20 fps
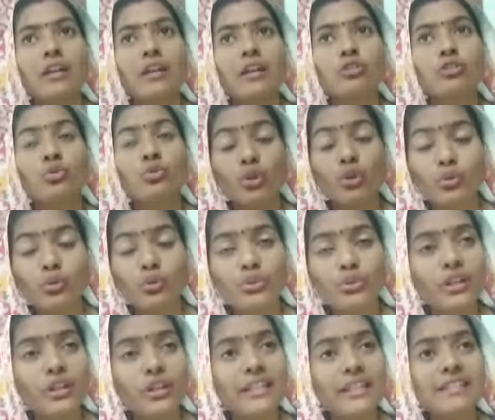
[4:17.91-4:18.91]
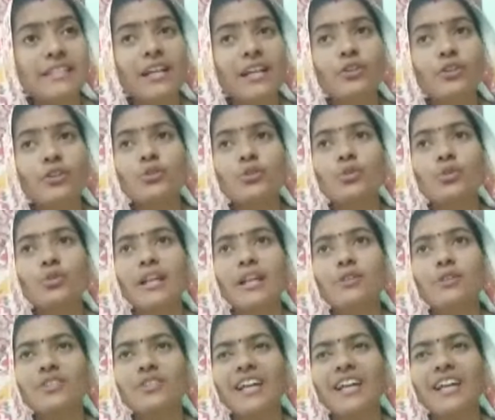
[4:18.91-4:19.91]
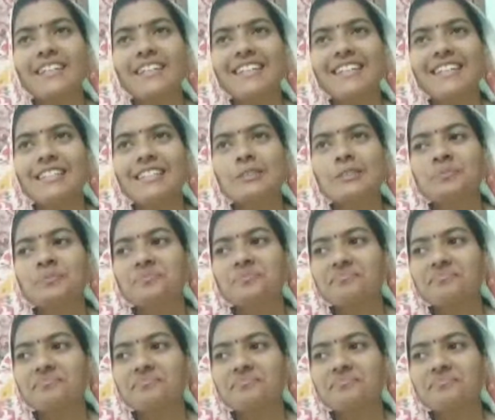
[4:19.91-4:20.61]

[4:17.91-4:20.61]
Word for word: আর কুলকুন্দলিনী জাগ্রত করার কথা নিয়ে